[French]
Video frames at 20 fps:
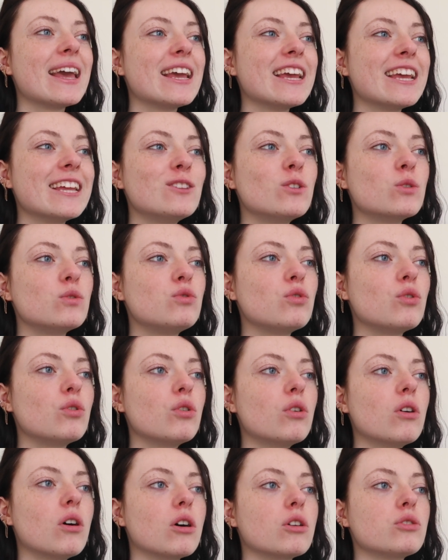Et de deux,
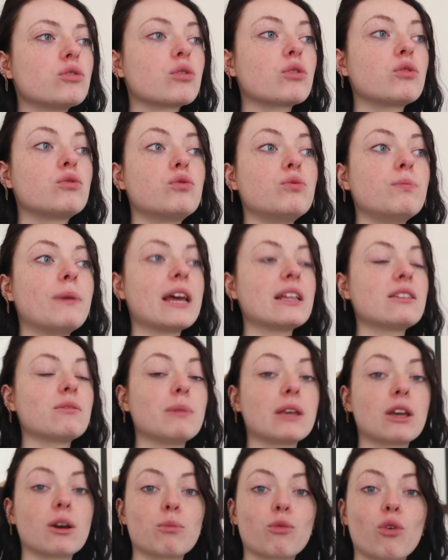euh, trucs tout bêtes,
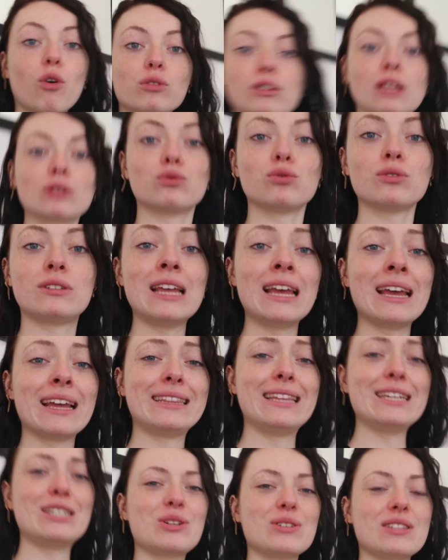mais comme quoi on a tous des,
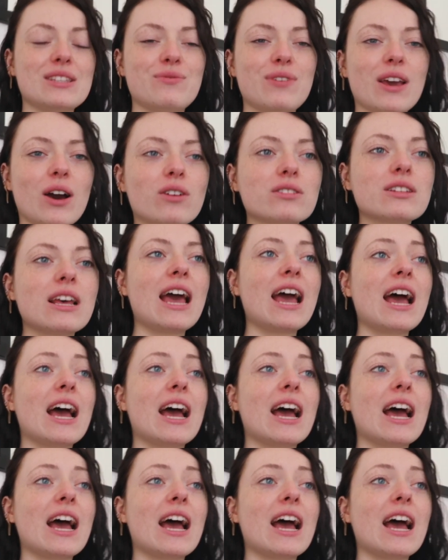des, choses différentes.